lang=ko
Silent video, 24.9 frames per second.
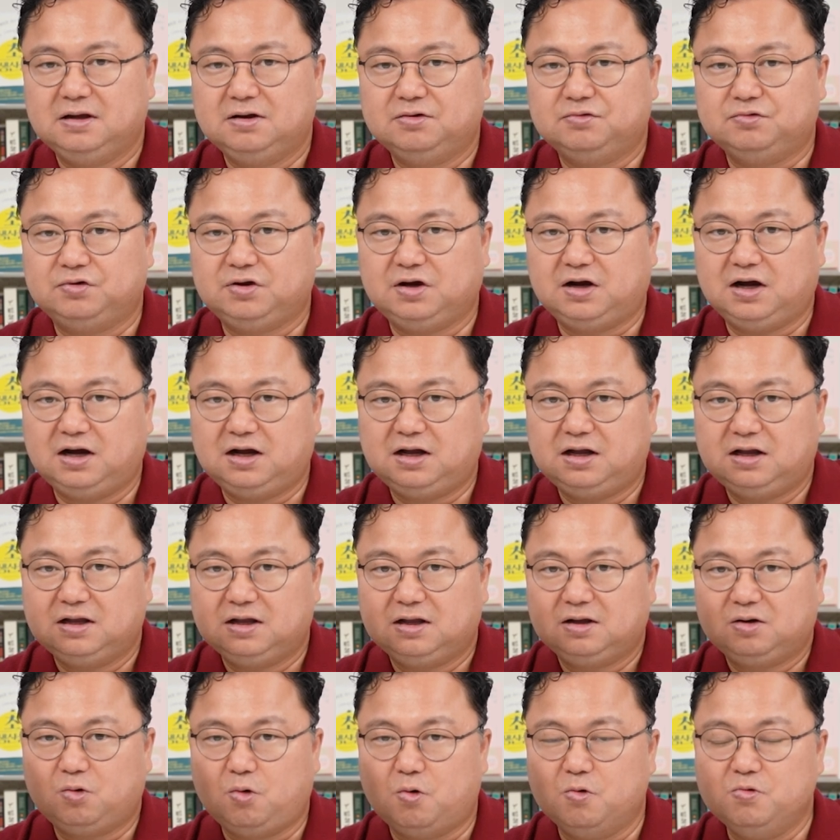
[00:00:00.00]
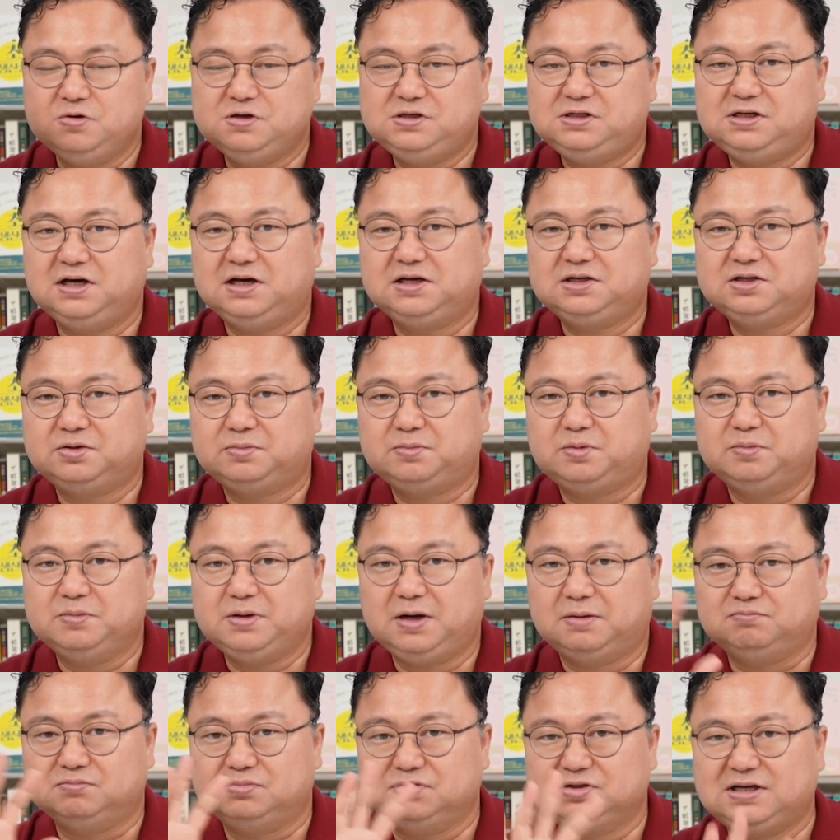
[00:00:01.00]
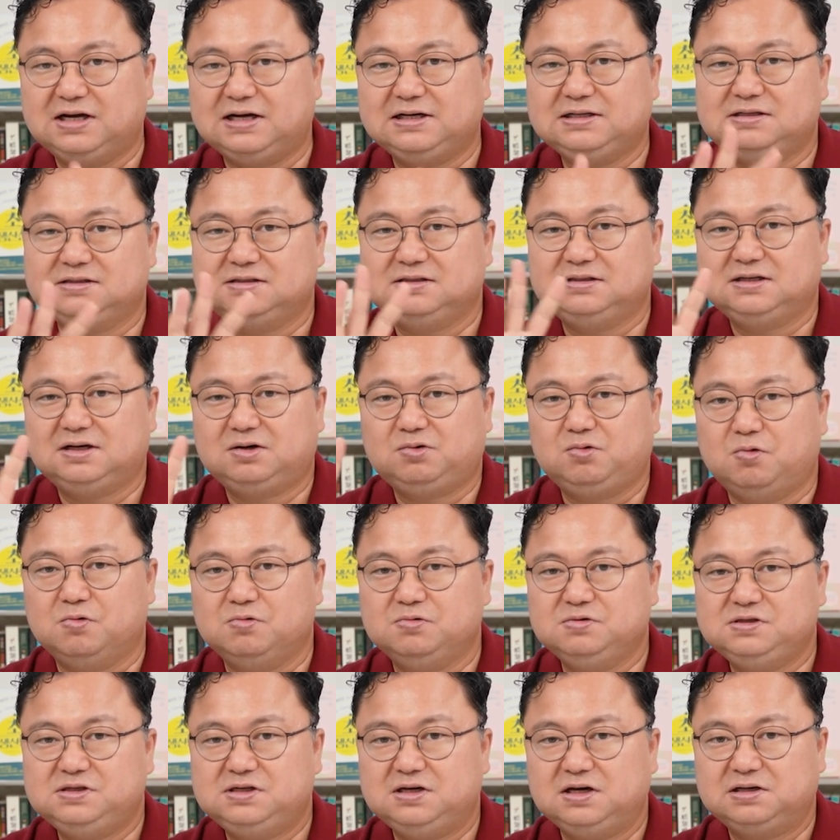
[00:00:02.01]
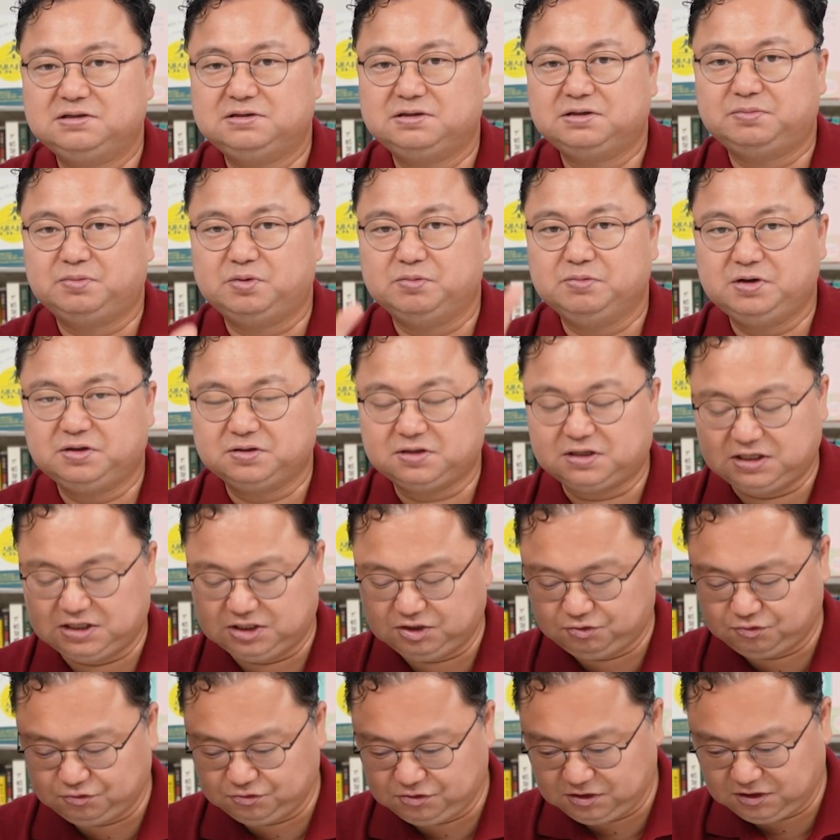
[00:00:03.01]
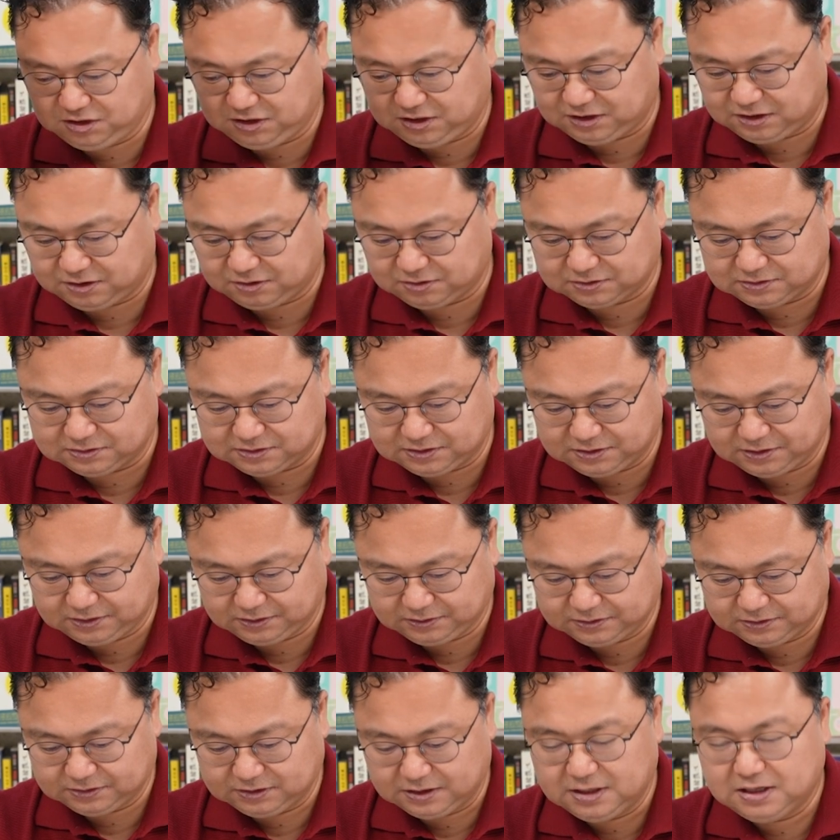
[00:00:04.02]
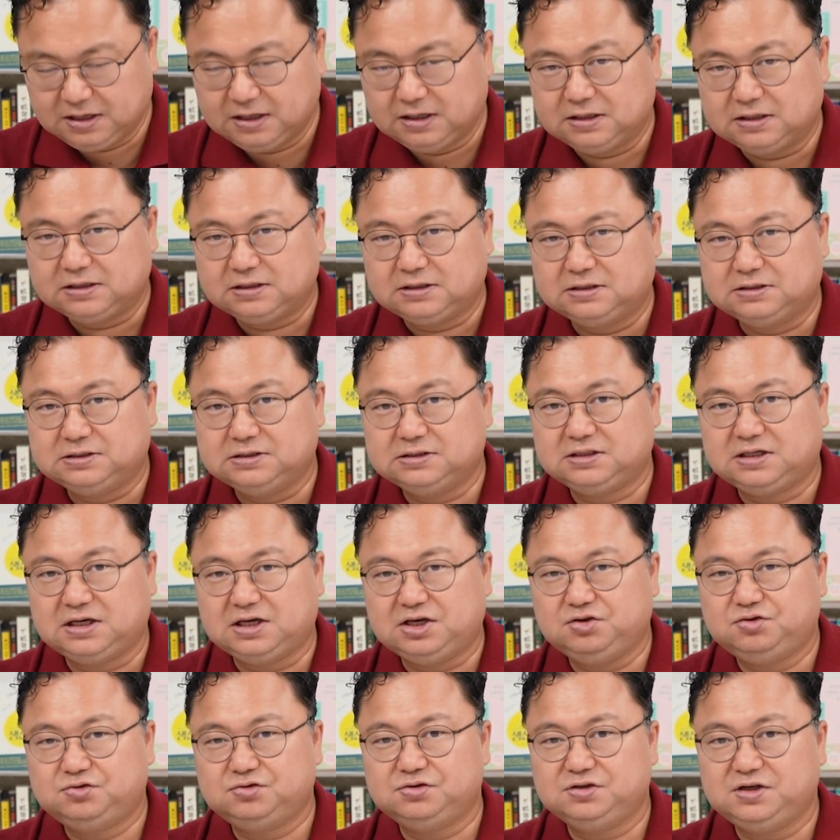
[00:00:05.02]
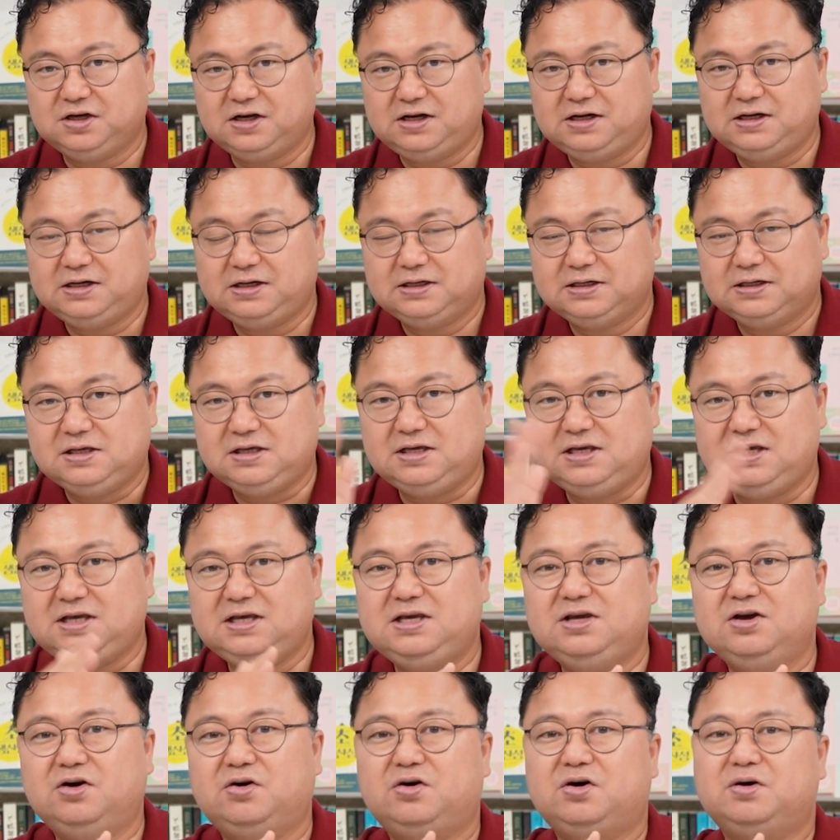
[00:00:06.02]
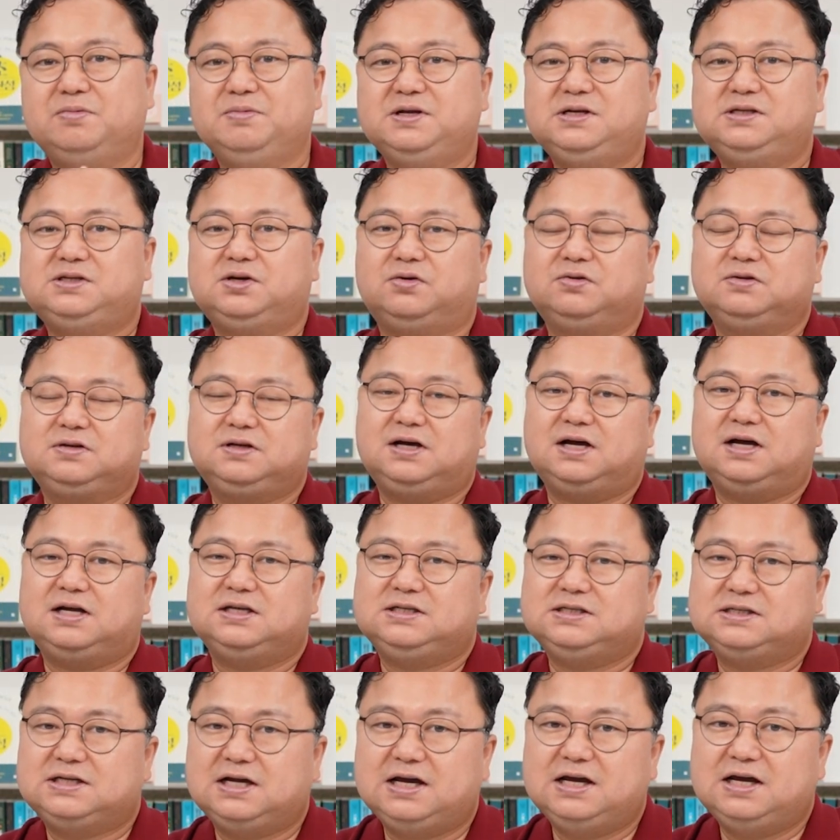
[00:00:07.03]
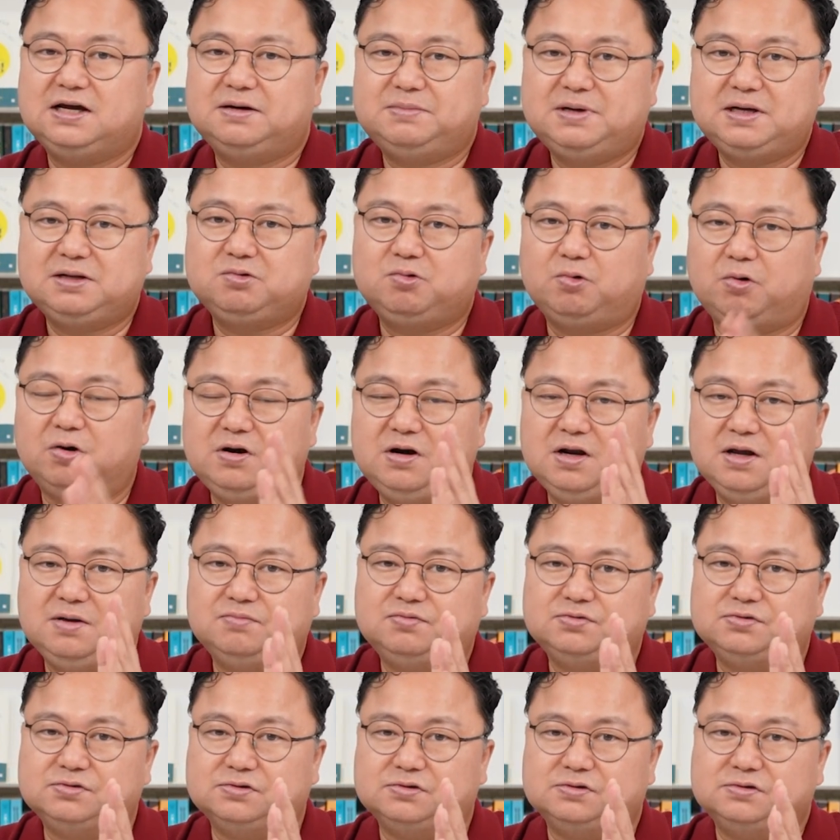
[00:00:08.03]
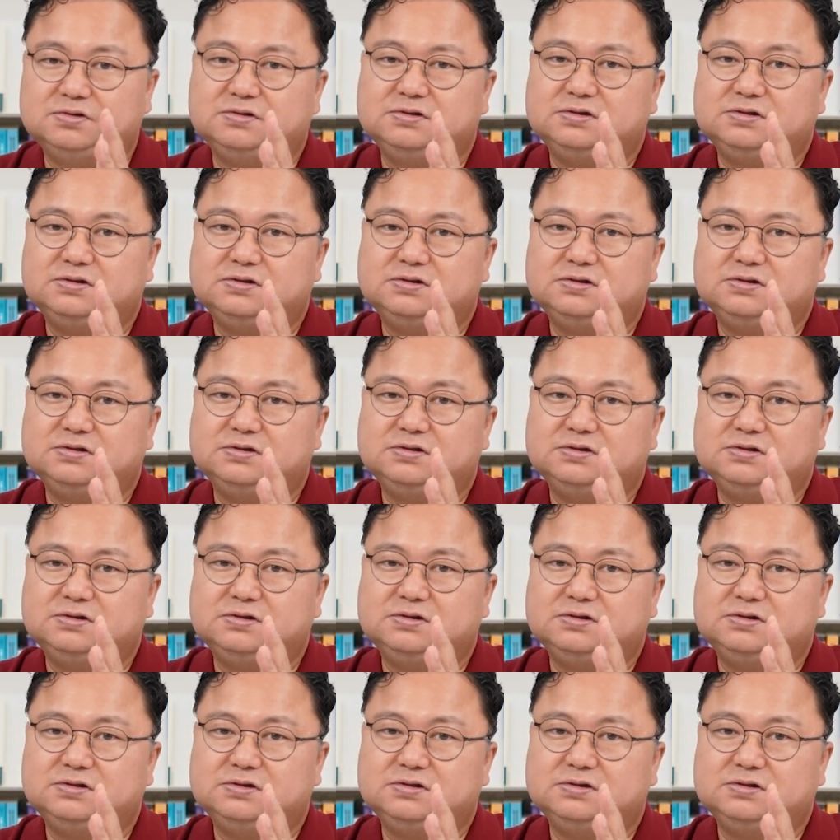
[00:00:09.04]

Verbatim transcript: 우리가 공시에서 보면 무상증자 공시에서 보면 기준일이 있거든요. 그 기준일 이영업일 전까지 사야만 권리부